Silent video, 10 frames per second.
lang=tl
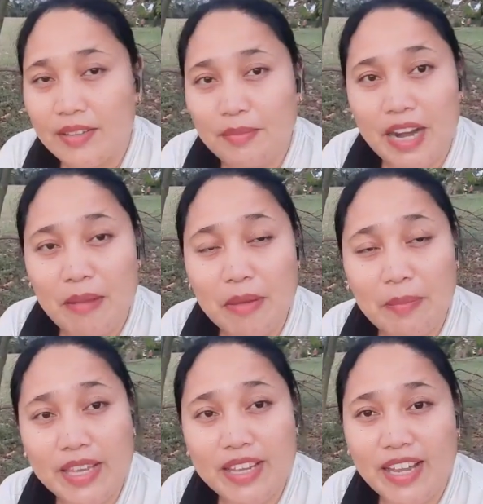para
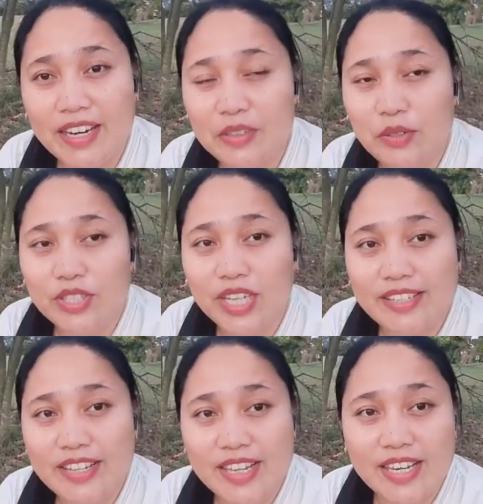magpahinga ng konti.
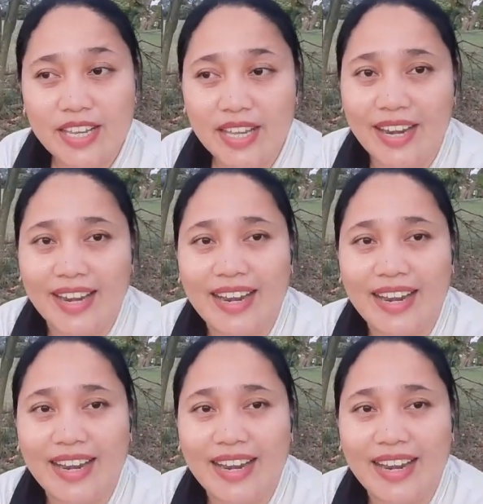Kasi hininga.